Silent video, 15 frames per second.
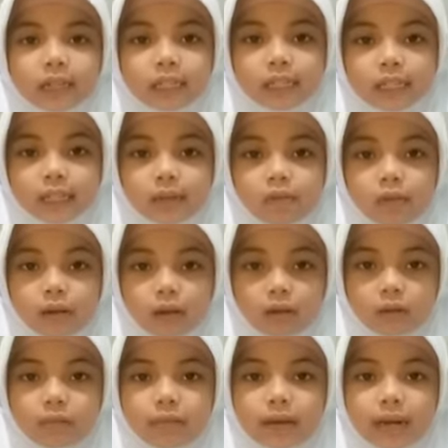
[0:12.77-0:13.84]

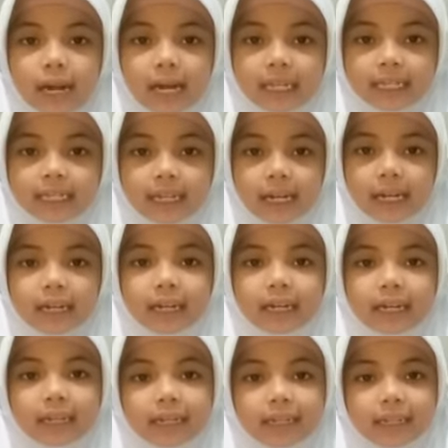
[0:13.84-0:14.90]
Sebelum belajar
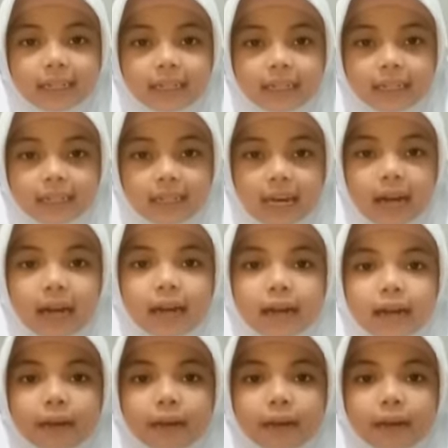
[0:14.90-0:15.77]
kita